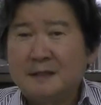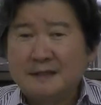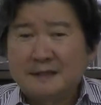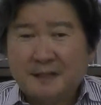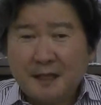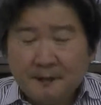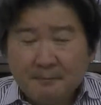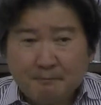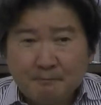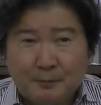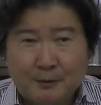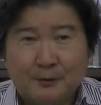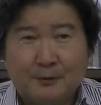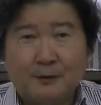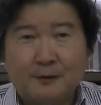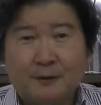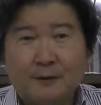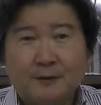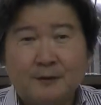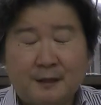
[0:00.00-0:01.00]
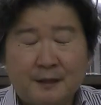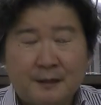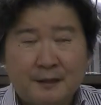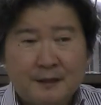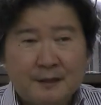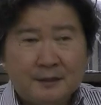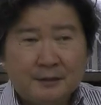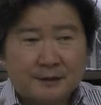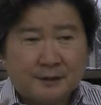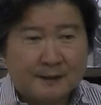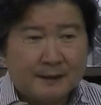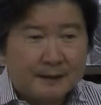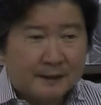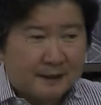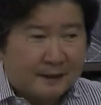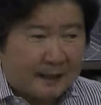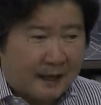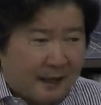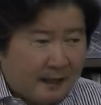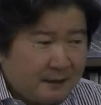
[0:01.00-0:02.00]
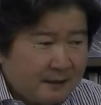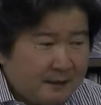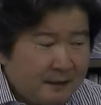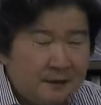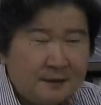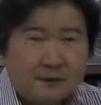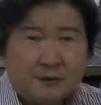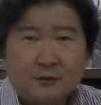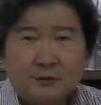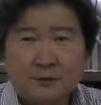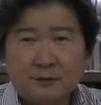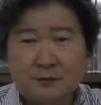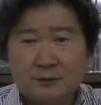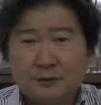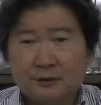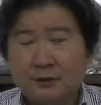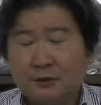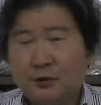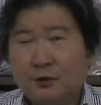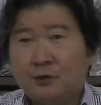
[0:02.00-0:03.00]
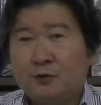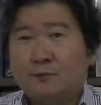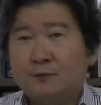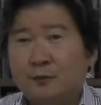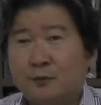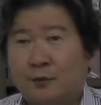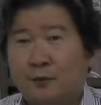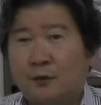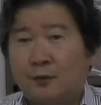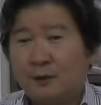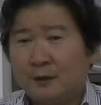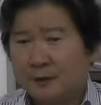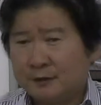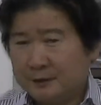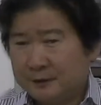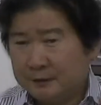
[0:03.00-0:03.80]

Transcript: 全部ね要するに関連する業務を、